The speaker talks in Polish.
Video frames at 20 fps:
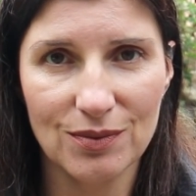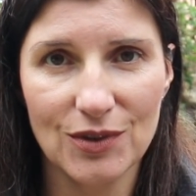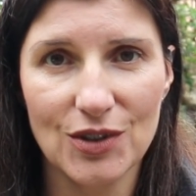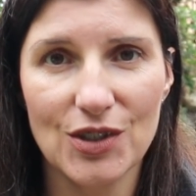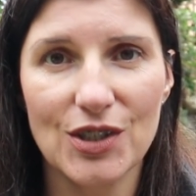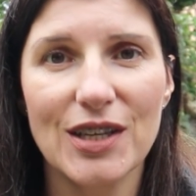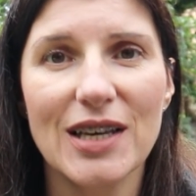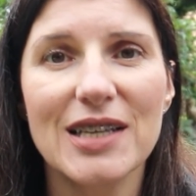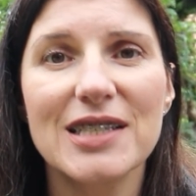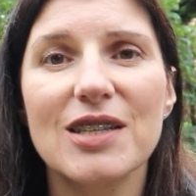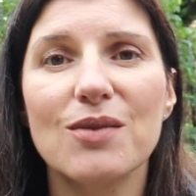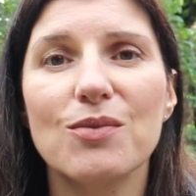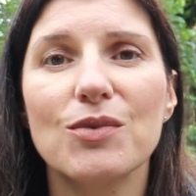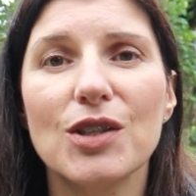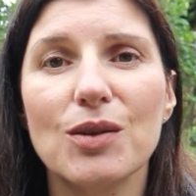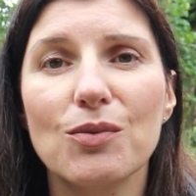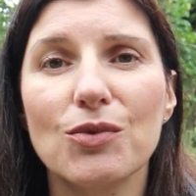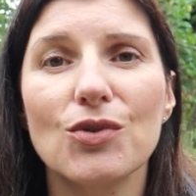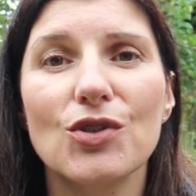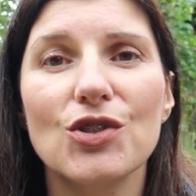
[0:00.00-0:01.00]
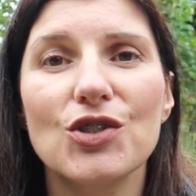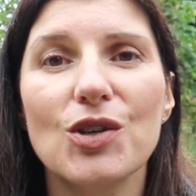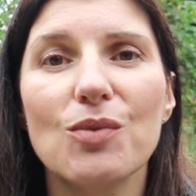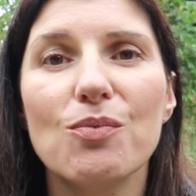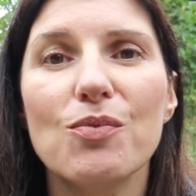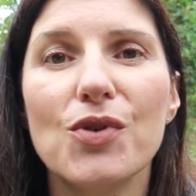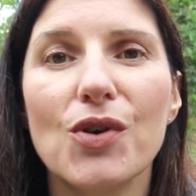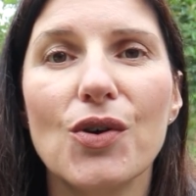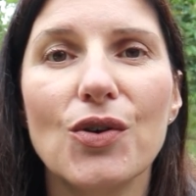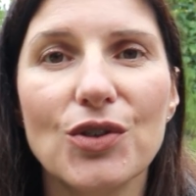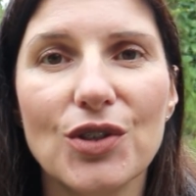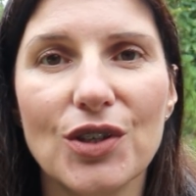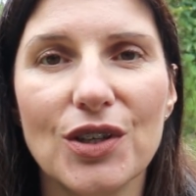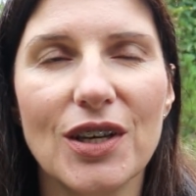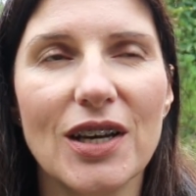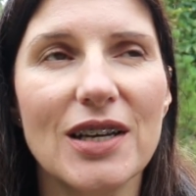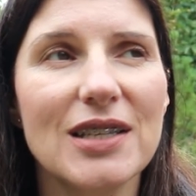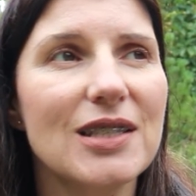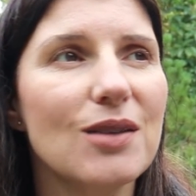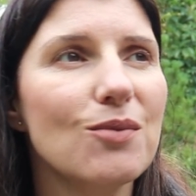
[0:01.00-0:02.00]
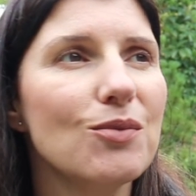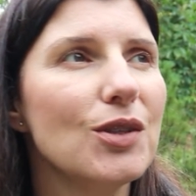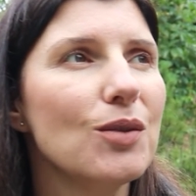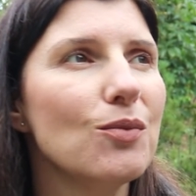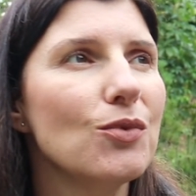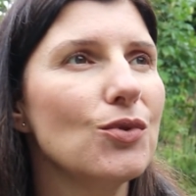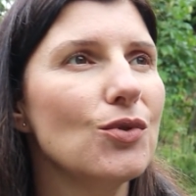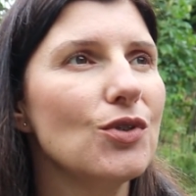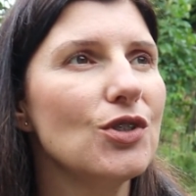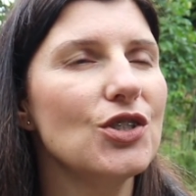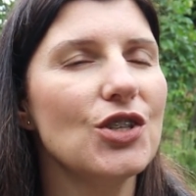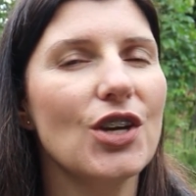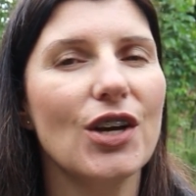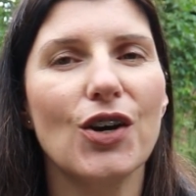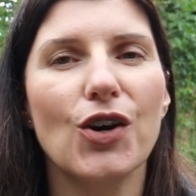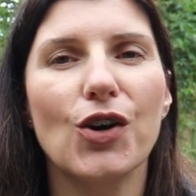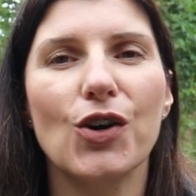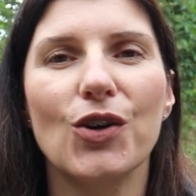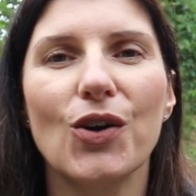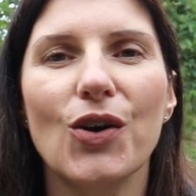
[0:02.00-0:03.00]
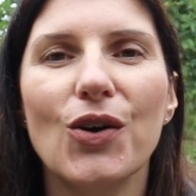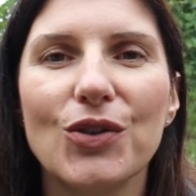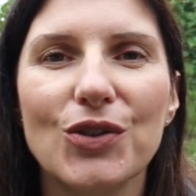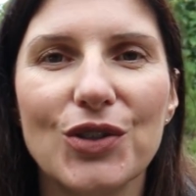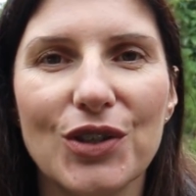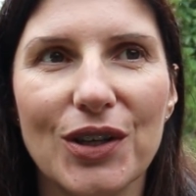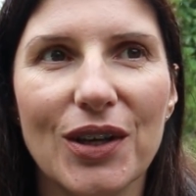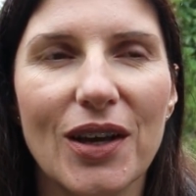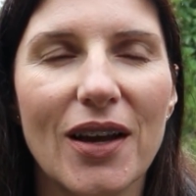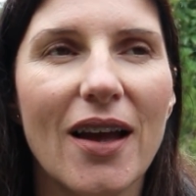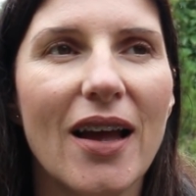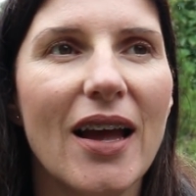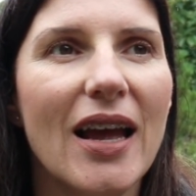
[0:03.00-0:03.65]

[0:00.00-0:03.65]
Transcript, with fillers: Czy jestem tym, który Cię broni, jestem tym, który Cię chroni,